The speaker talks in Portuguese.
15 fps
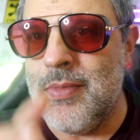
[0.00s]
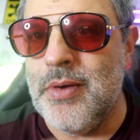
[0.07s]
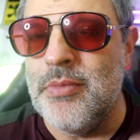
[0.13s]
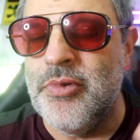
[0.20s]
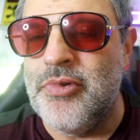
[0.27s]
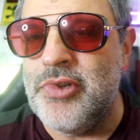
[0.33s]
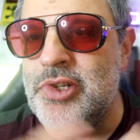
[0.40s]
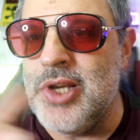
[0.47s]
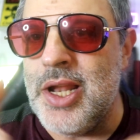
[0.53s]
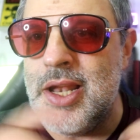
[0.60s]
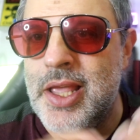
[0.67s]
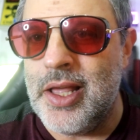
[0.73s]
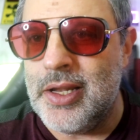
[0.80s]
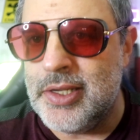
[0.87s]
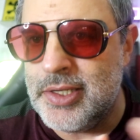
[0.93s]

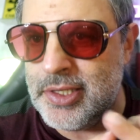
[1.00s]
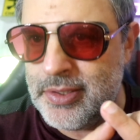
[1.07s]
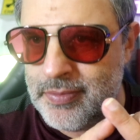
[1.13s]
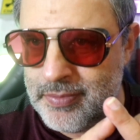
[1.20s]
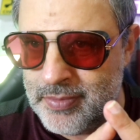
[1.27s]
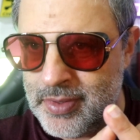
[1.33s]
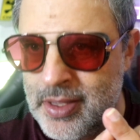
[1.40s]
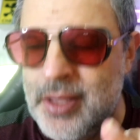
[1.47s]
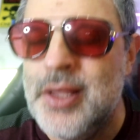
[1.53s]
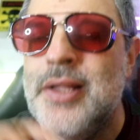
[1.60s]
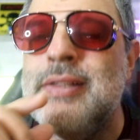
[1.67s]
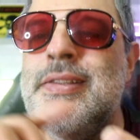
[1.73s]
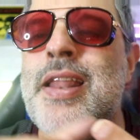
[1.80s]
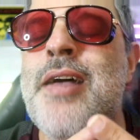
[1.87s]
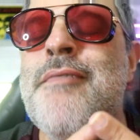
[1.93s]
multichanelas,
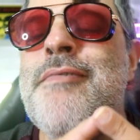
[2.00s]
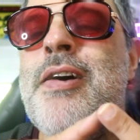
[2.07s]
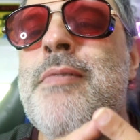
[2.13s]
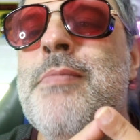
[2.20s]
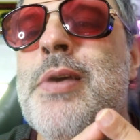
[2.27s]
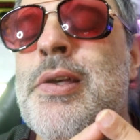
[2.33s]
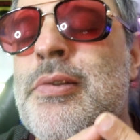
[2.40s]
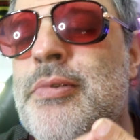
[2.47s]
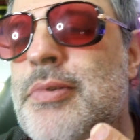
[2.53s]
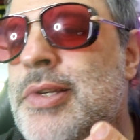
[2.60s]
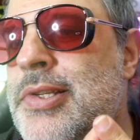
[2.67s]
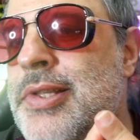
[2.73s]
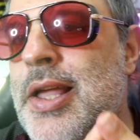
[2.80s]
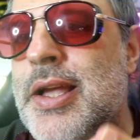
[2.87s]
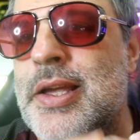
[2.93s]
travamento
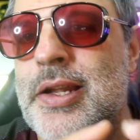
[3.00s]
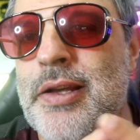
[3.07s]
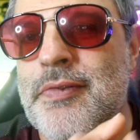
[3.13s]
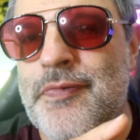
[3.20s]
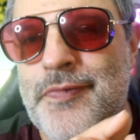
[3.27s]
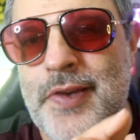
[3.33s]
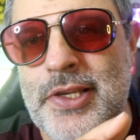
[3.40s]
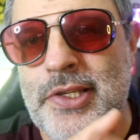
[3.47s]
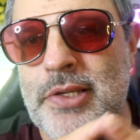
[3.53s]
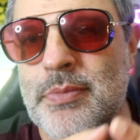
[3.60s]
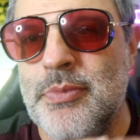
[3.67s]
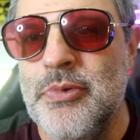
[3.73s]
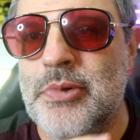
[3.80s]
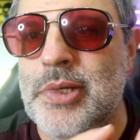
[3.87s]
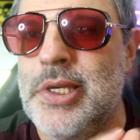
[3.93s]
Instagram,
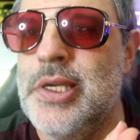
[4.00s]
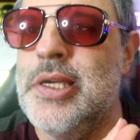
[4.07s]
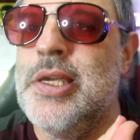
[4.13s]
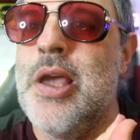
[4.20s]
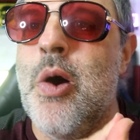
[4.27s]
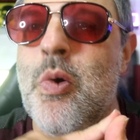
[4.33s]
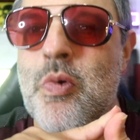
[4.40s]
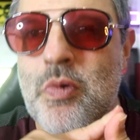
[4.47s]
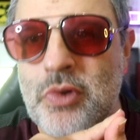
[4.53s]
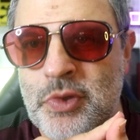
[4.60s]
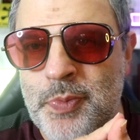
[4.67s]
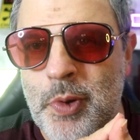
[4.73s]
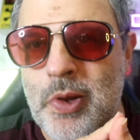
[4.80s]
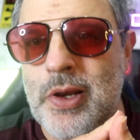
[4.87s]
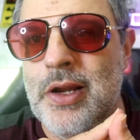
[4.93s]
Facebook e alguns
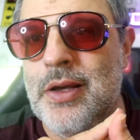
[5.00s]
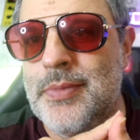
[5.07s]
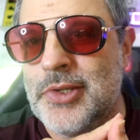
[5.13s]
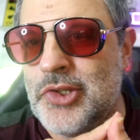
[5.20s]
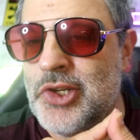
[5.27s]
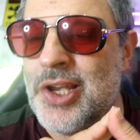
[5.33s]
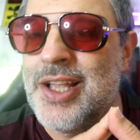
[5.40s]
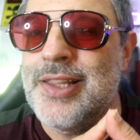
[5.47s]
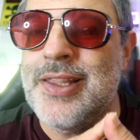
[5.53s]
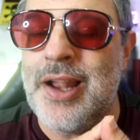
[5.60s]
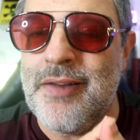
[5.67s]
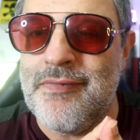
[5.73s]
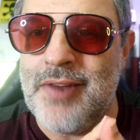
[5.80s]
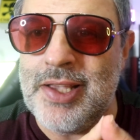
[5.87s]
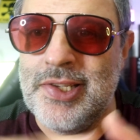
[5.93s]
programas chega a
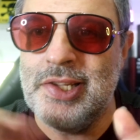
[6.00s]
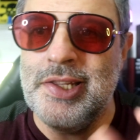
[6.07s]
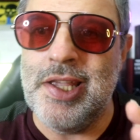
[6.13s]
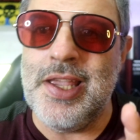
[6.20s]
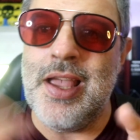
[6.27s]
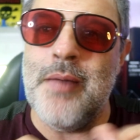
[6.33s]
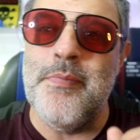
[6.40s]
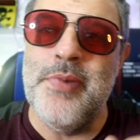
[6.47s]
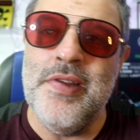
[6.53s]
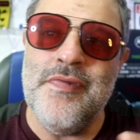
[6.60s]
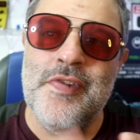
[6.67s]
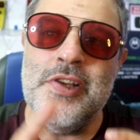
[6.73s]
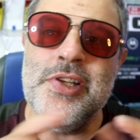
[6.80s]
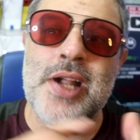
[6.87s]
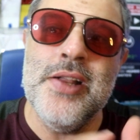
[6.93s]
travar, você tem que abrir e
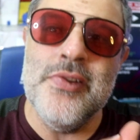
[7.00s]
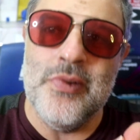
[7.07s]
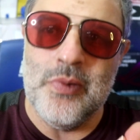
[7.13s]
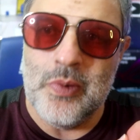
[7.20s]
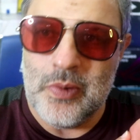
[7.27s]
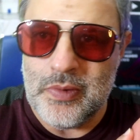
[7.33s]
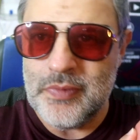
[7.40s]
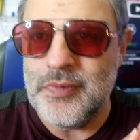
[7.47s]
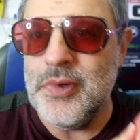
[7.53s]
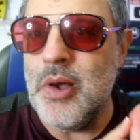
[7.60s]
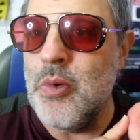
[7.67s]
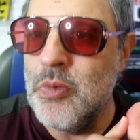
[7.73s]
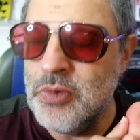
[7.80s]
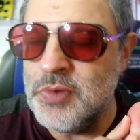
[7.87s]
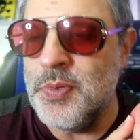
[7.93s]
fechar de novo. Em
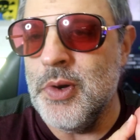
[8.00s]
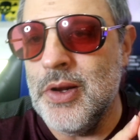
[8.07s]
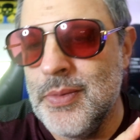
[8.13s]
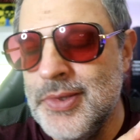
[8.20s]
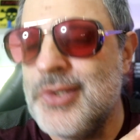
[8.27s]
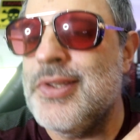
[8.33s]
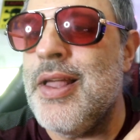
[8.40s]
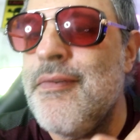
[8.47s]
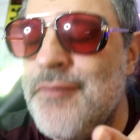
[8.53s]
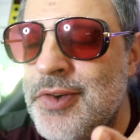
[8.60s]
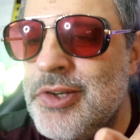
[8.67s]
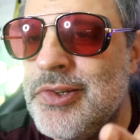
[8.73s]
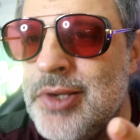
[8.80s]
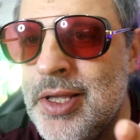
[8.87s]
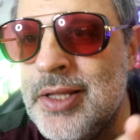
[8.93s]
alguns programas está
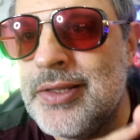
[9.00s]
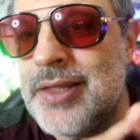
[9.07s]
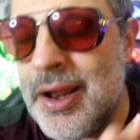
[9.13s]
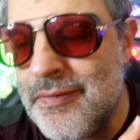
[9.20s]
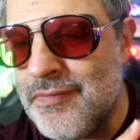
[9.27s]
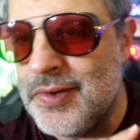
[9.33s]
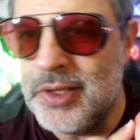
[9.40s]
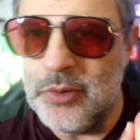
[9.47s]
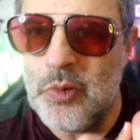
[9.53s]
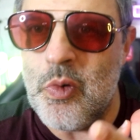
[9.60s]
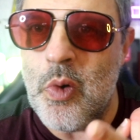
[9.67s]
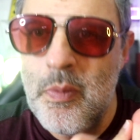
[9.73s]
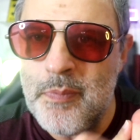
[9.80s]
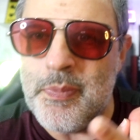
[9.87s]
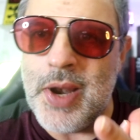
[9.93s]
travando
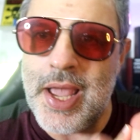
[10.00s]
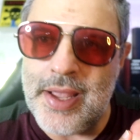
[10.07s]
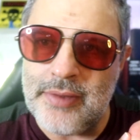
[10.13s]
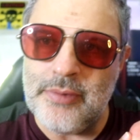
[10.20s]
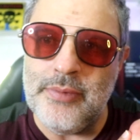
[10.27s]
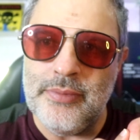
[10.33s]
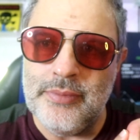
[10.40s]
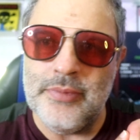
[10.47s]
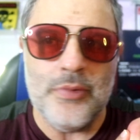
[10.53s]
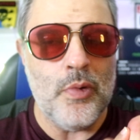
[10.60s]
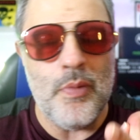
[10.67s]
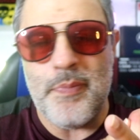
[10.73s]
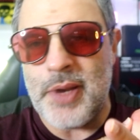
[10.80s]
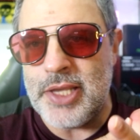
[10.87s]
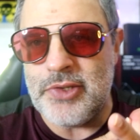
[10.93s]
completo,
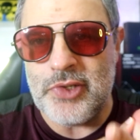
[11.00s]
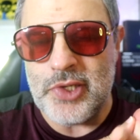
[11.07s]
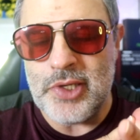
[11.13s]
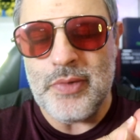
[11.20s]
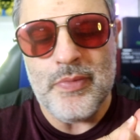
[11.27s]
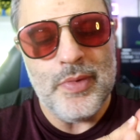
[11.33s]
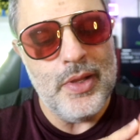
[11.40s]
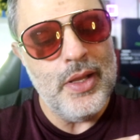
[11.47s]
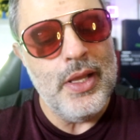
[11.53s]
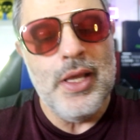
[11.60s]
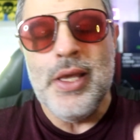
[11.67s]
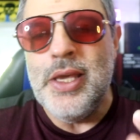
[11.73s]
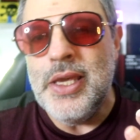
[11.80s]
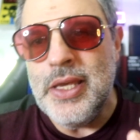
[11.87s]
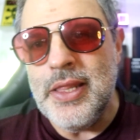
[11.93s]
completinho.
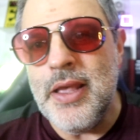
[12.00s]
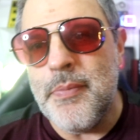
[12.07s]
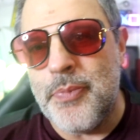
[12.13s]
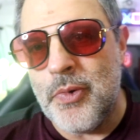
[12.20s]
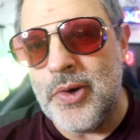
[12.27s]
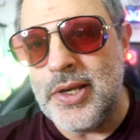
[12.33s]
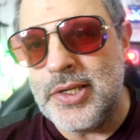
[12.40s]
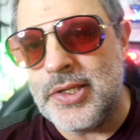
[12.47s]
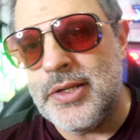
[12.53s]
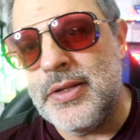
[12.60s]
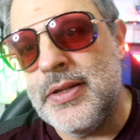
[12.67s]
E depois